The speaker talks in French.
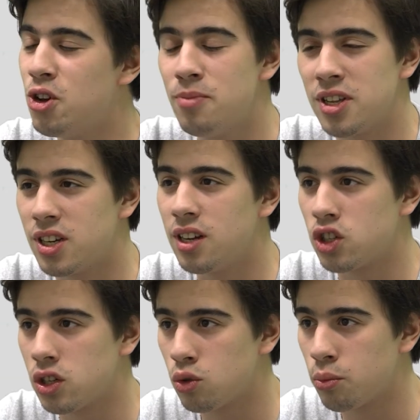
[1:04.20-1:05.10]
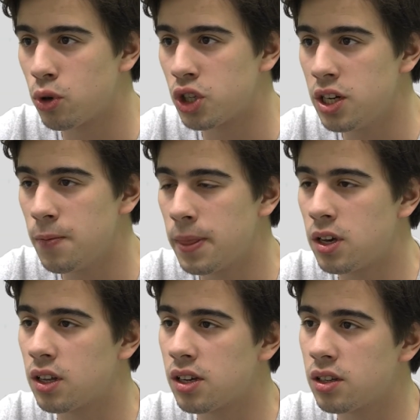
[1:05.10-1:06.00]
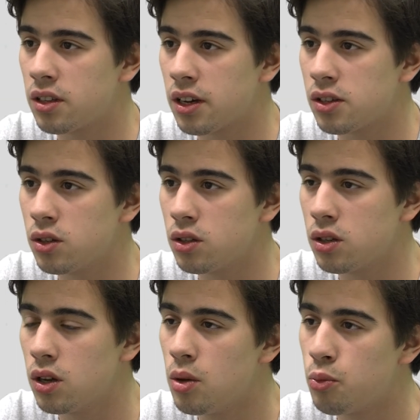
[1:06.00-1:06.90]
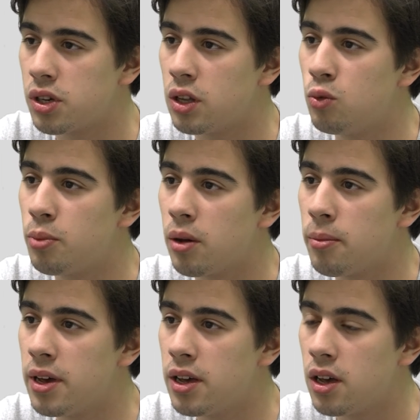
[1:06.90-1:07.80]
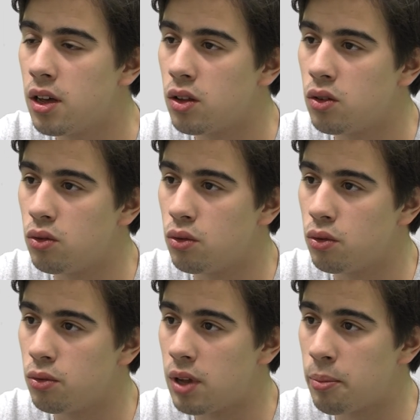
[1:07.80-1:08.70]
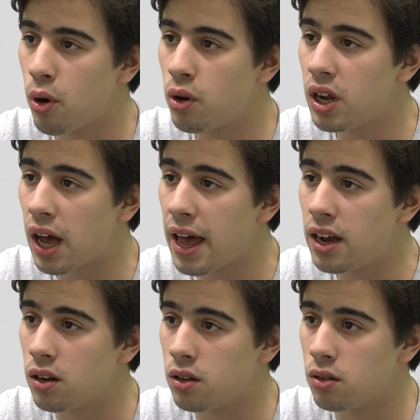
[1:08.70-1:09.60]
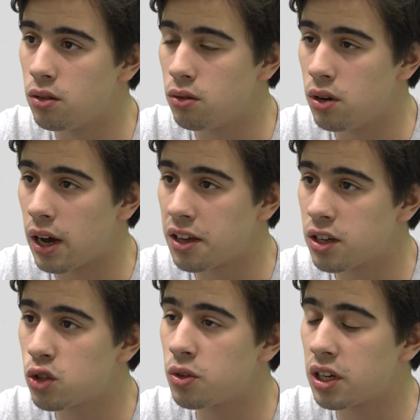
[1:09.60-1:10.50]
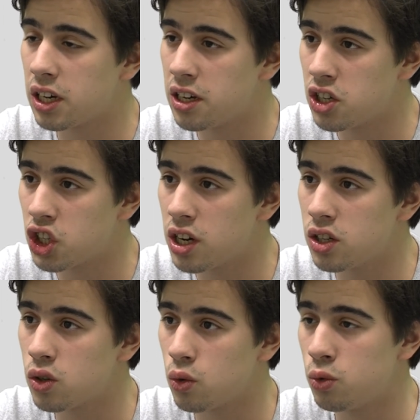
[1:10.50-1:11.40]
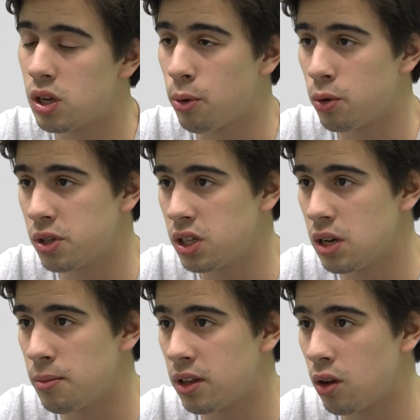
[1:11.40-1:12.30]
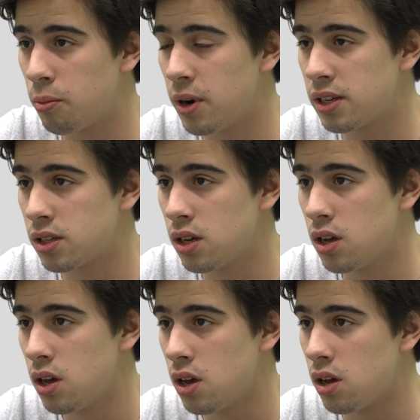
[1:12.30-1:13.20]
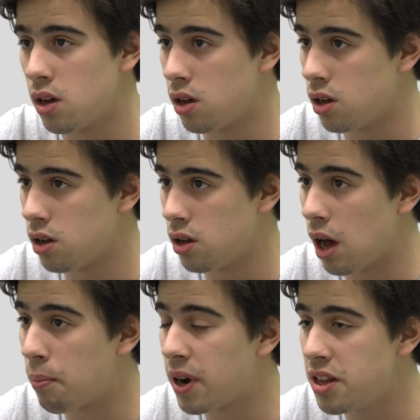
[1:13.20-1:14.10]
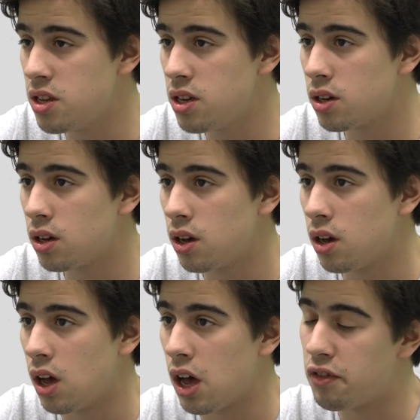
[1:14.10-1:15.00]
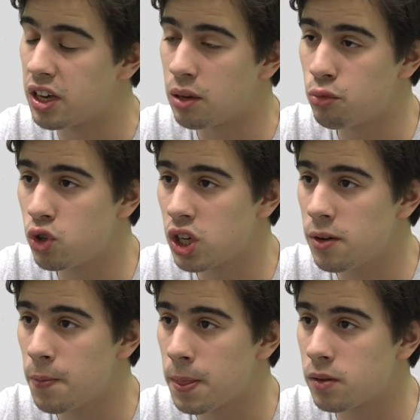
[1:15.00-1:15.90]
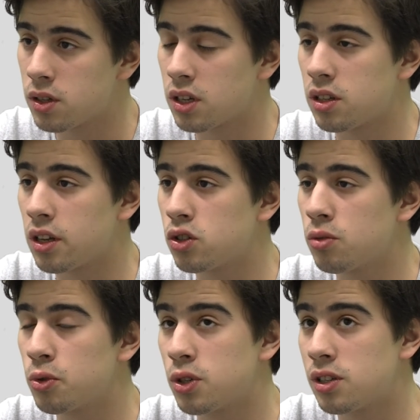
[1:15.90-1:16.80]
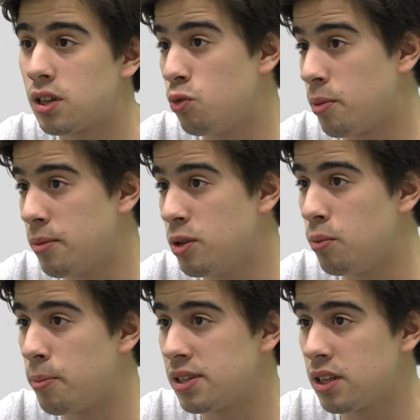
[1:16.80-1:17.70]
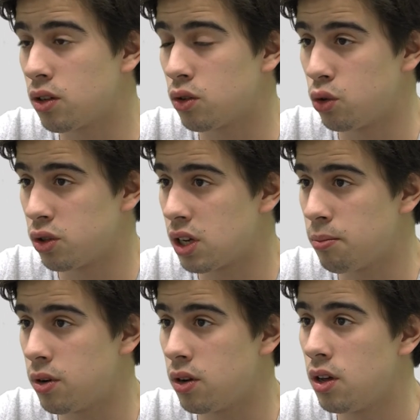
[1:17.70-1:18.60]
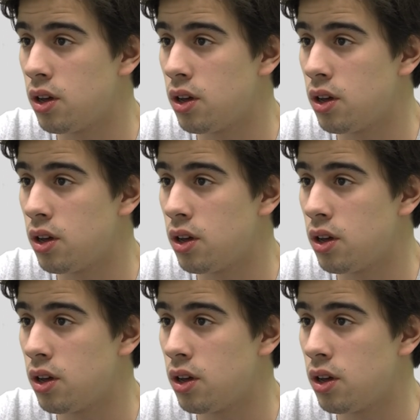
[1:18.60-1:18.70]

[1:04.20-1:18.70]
une matière, la gestion de projet, qui est très intéressante, puisqu'elle nous permet d'apprendre les règles de la rédaction d'un cahier des charges. On nous apprend aussi à mettre en place euh, un planning avec un budget. C'est très intéressant, puisque ça nous permet de ne pas être de simples